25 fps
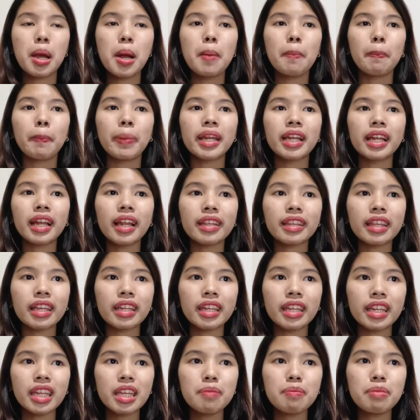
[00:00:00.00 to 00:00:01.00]

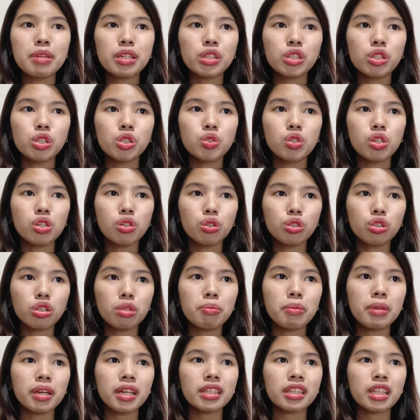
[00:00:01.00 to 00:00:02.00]
Penelitian ini bertujuan untuk
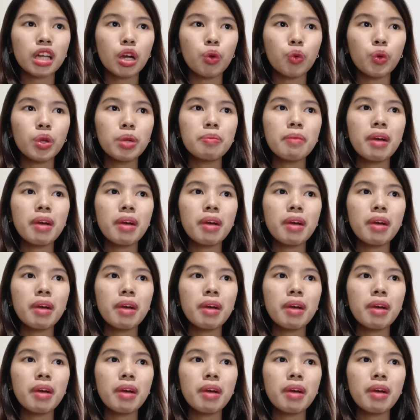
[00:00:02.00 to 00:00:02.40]
mengetahui